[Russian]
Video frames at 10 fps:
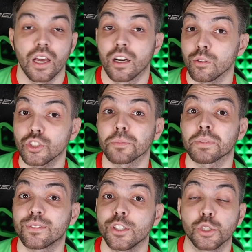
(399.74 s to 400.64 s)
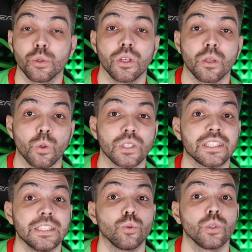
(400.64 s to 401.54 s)
Лучше посвящу ее
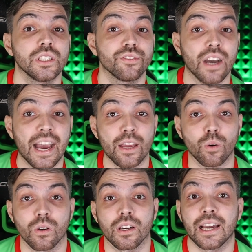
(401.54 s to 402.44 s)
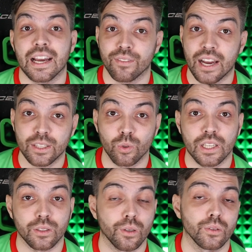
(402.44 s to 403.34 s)
Тину Едваю хорвату,
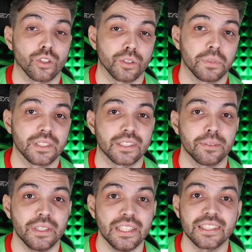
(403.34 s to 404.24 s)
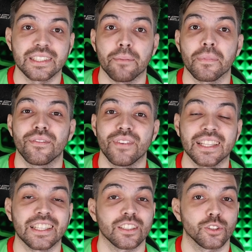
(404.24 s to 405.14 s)
который должен был заменить нам
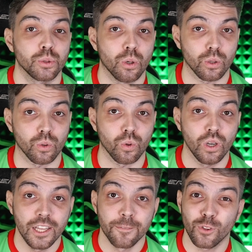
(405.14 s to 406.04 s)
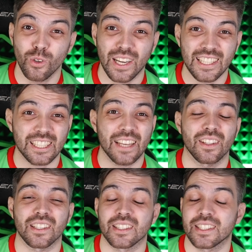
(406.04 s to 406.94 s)
Ведрана Чорлуку, но
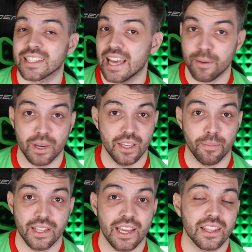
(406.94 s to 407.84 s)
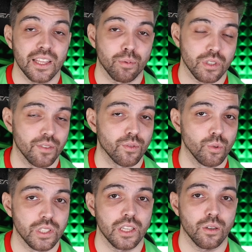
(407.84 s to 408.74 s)
оставил самое непонятное
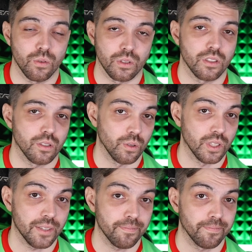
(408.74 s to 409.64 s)
послевкусие от сезона.